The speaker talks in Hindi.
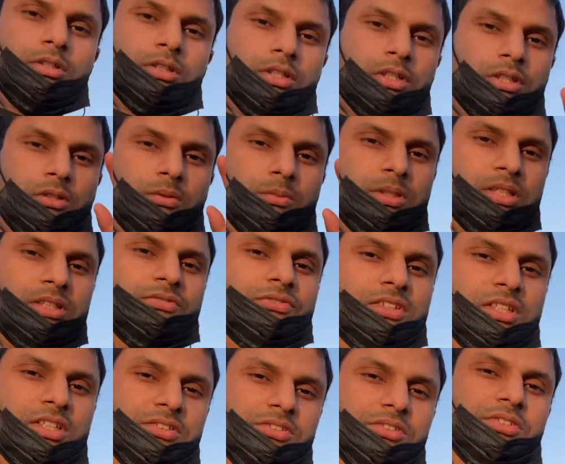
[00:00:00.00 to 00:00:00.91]
हेलो माय
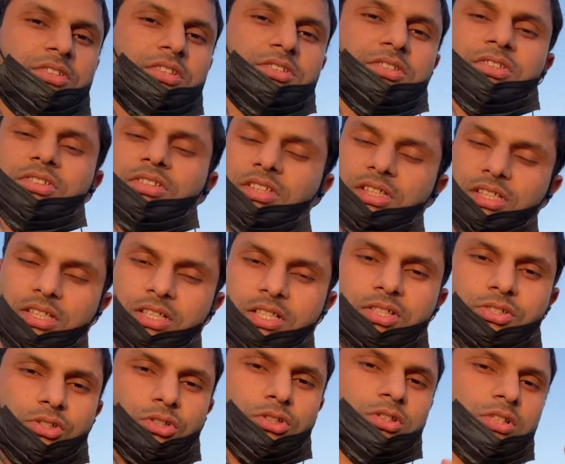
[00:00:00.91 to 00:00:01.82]
फ्रेंड्स दिस इज़
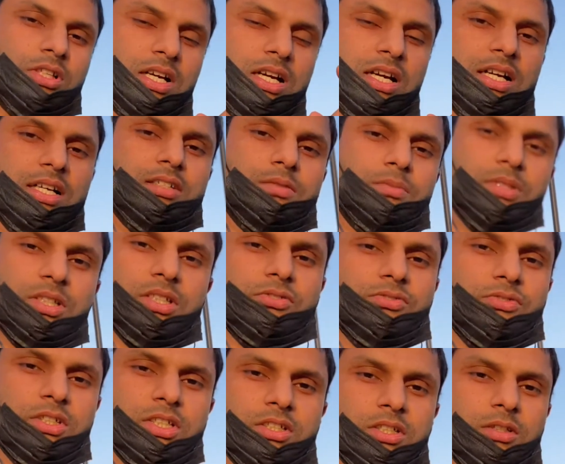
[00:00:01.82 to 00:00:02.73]
अर्श और आज मैं इस
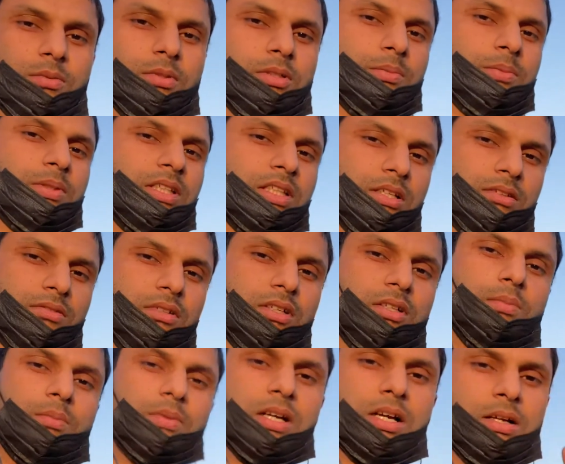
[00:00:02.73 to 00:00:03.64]
वीडियो में
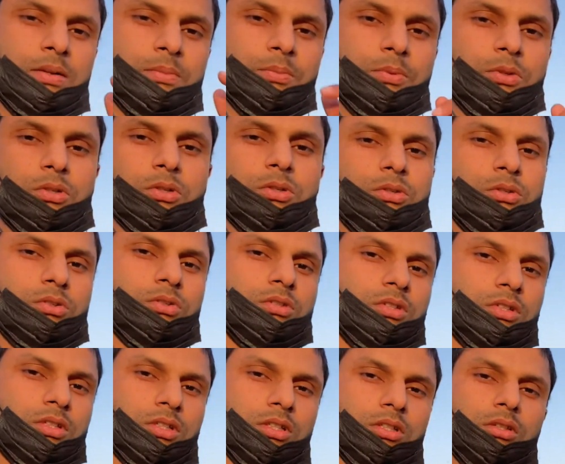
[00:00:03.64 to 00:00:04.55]
बताऊंगा मैं आपको
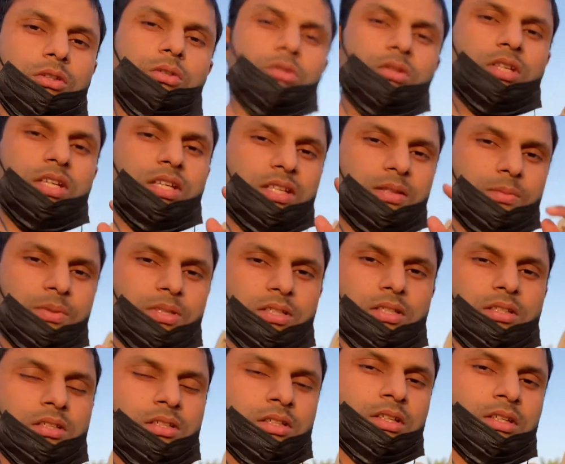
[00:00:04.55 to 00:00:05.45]
कि दुनिया
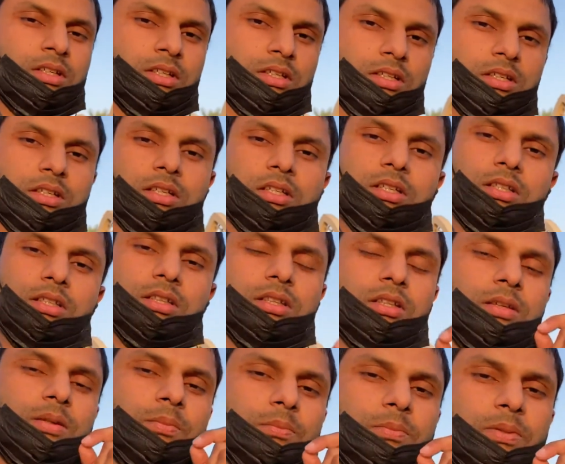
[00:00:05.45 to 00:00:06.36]
में
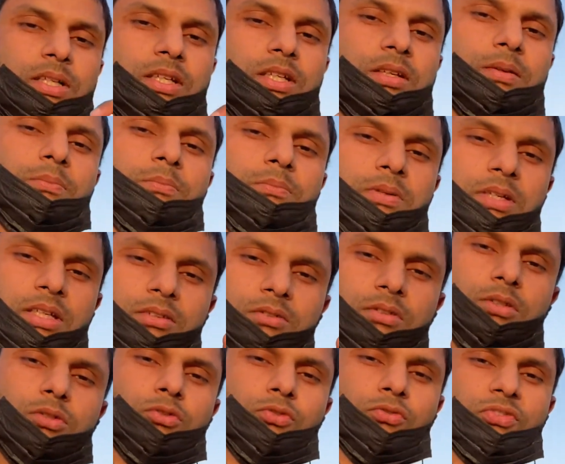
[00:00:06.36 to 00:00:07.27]
कितनी बड़ी
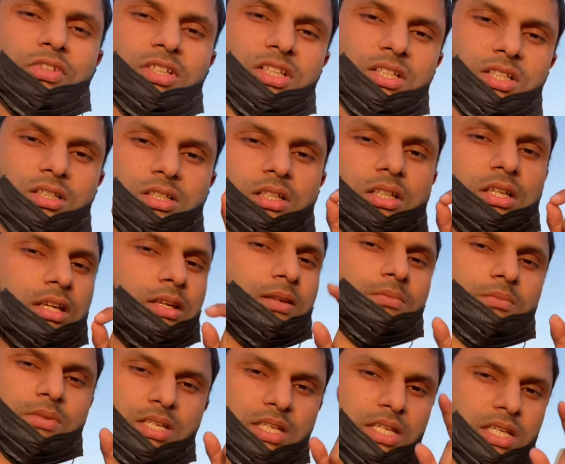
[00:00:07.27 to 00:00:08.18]
बेवकूफ़ी का
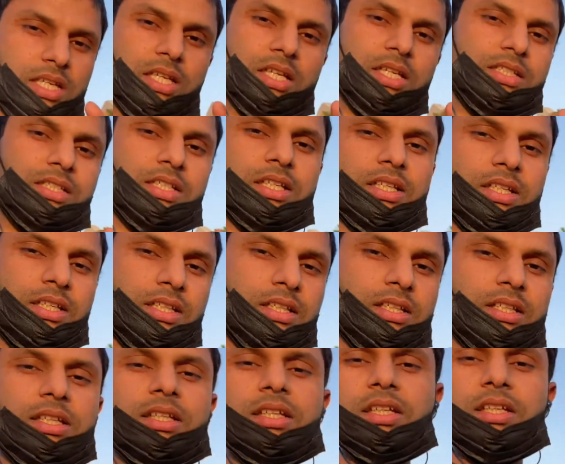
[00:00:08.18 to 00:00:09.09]
गेम खेला जा रहा है
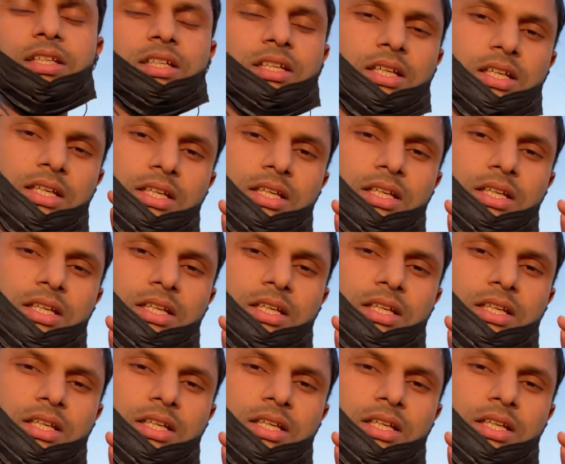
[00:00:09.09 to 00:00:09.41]
लेकिन